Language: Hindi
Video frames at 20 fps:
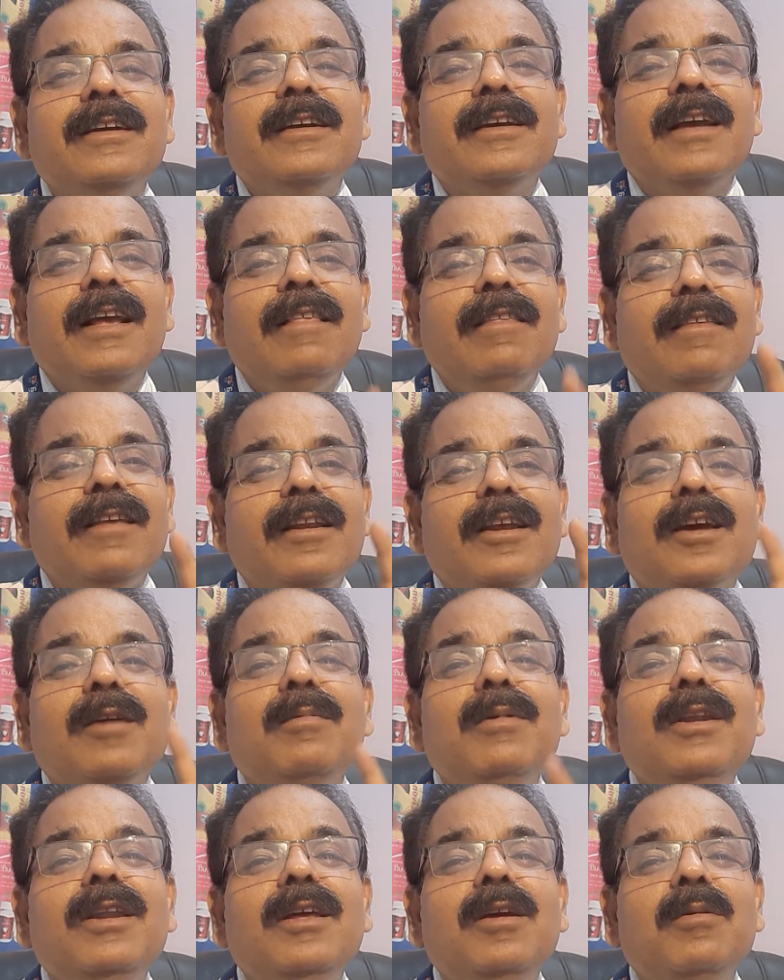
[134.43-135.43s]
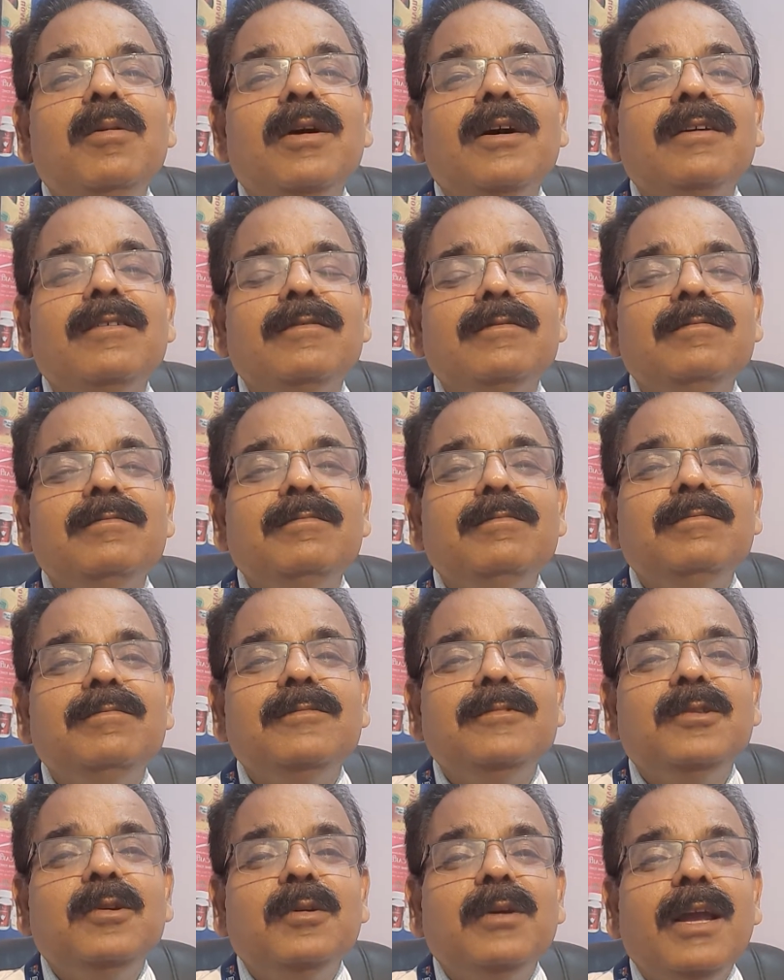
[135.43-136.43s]
कैंसर कभी नहीं होगा
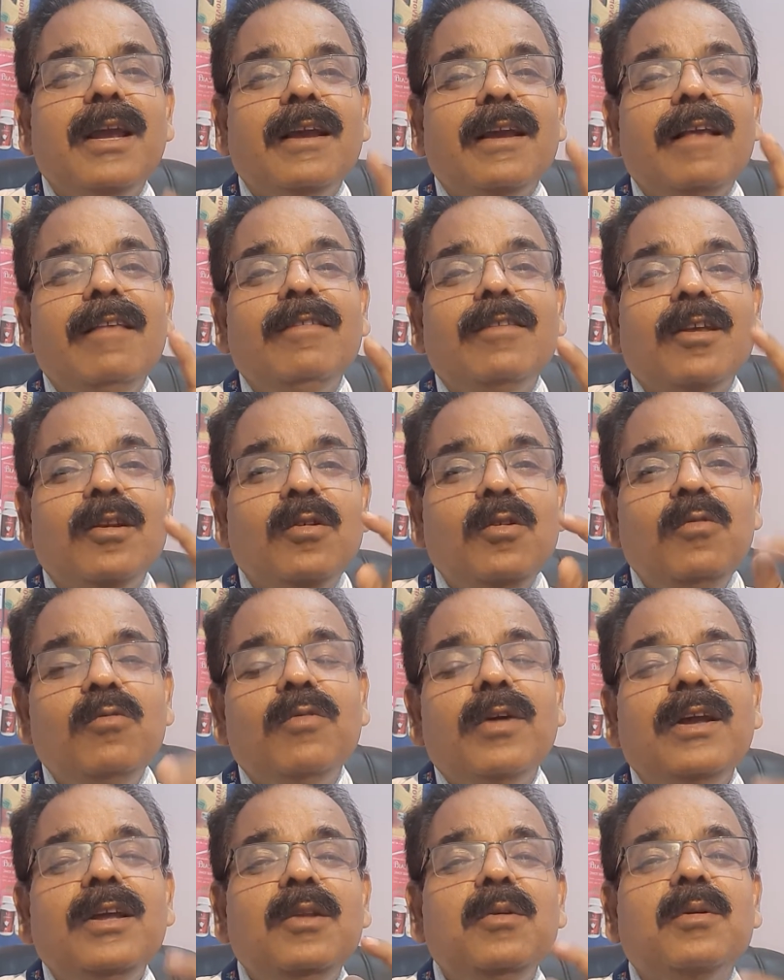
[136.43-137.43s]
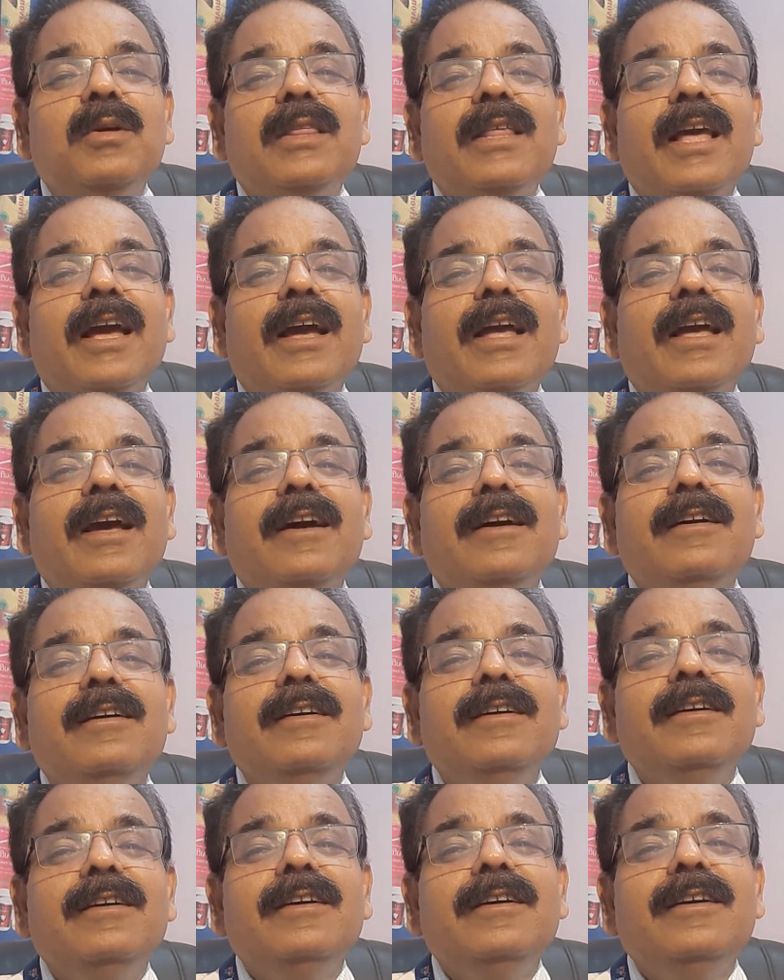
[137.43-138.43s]
क्योंकि कैंसर को वहीं रोक दिया गया
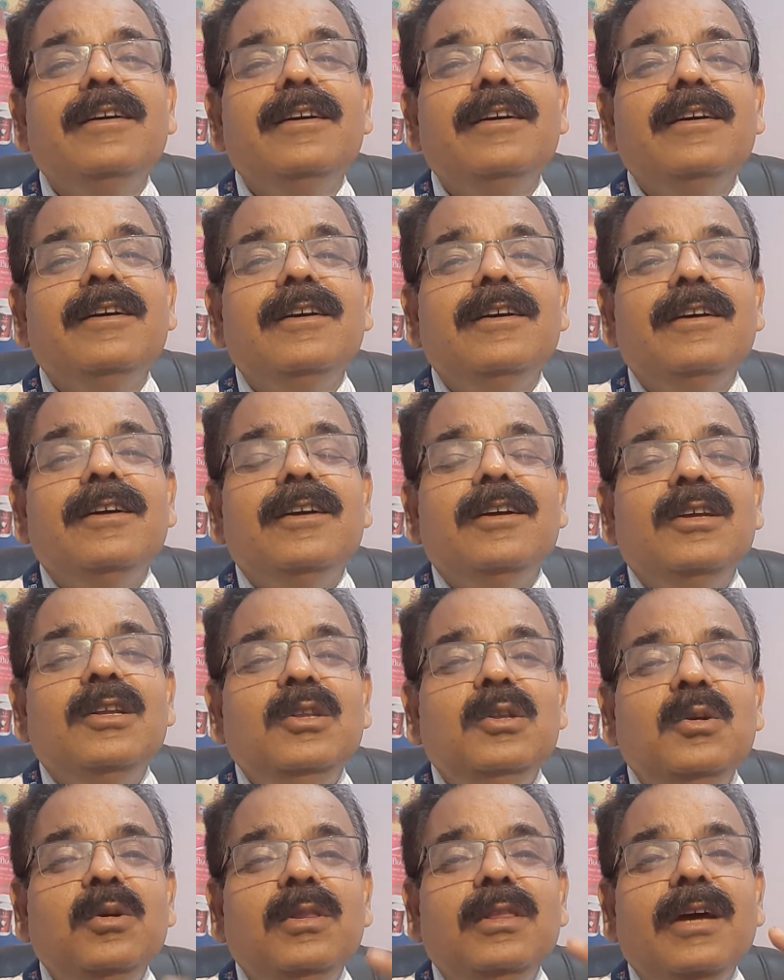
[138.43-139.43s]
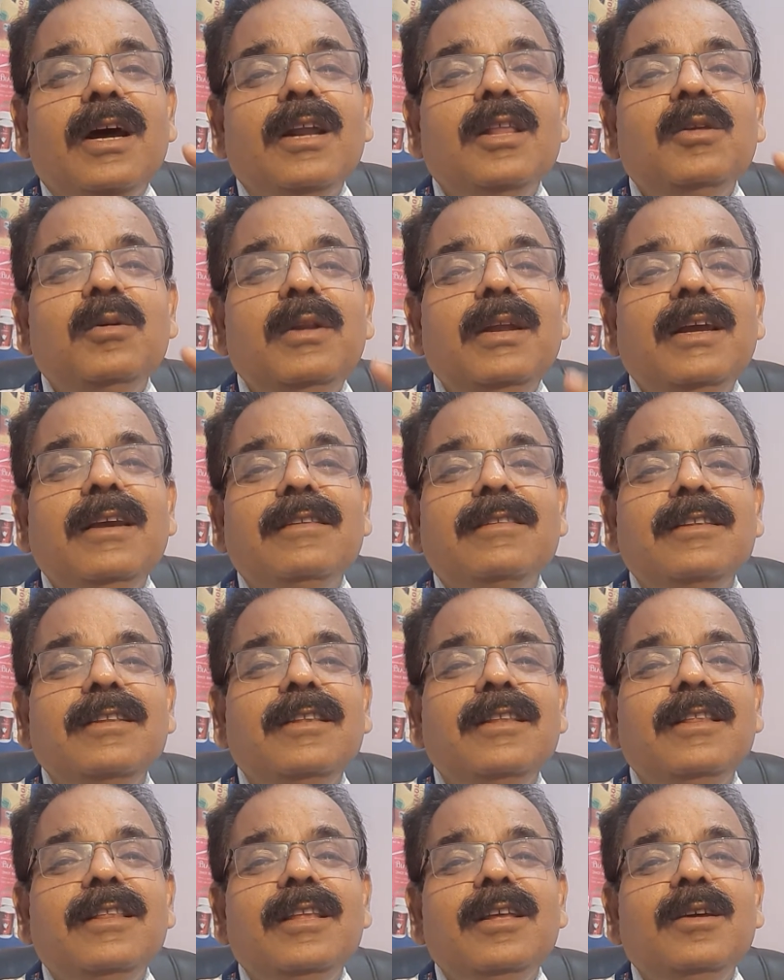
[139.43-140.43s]
जो दर्द होने की
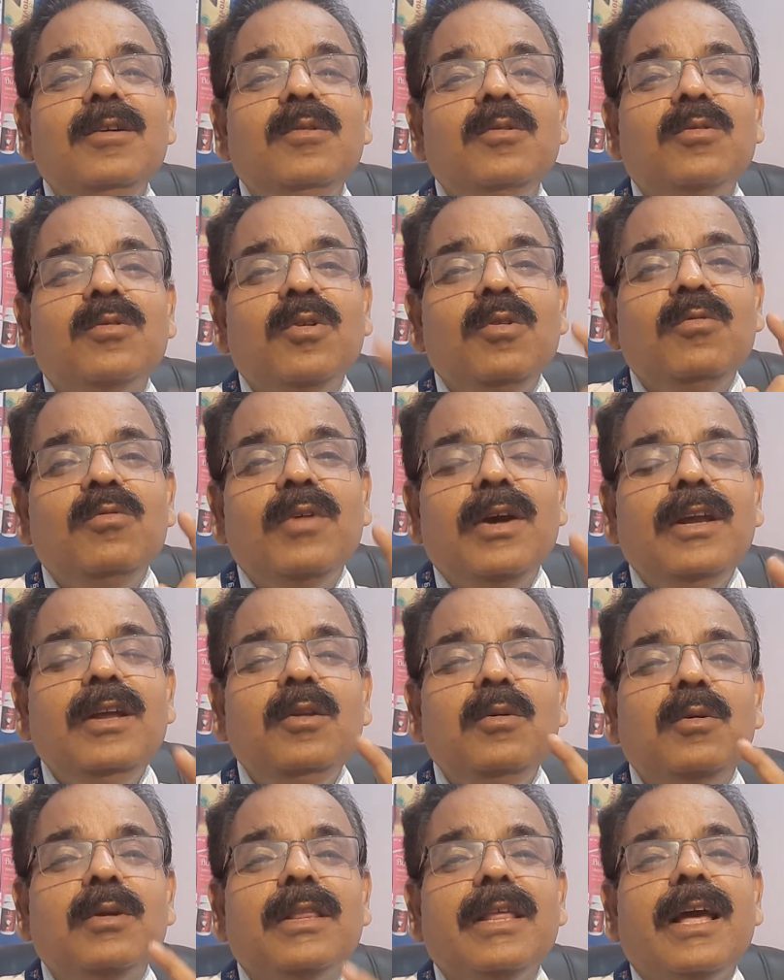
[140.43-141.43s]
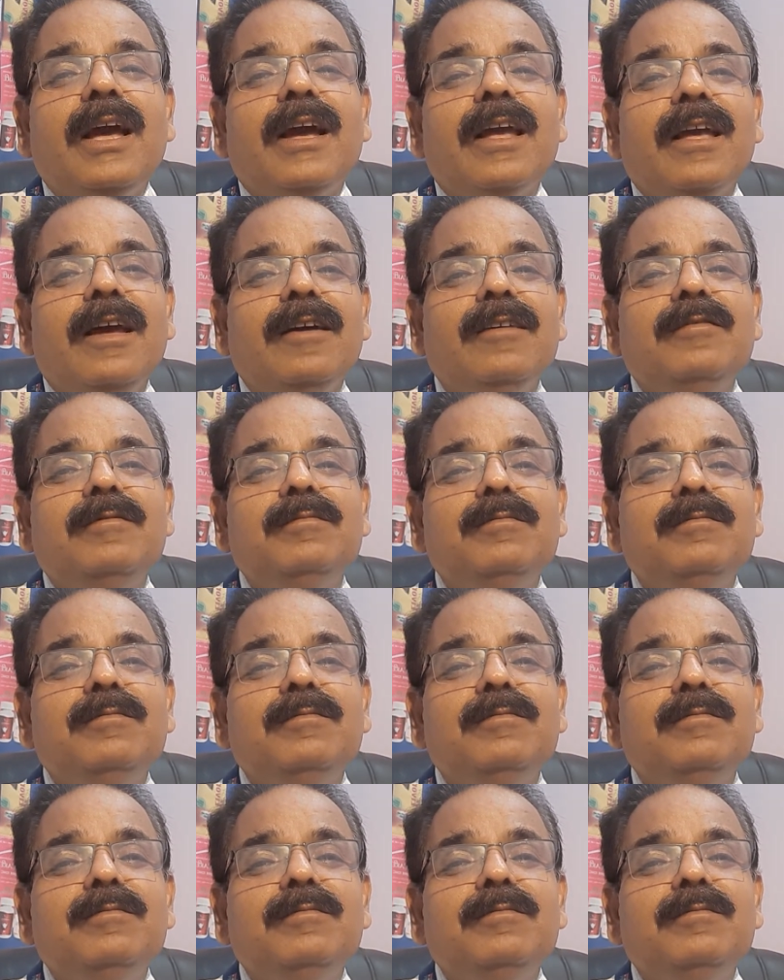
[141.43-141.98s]
स्थिति थी उसको वहीं रोक दिया गया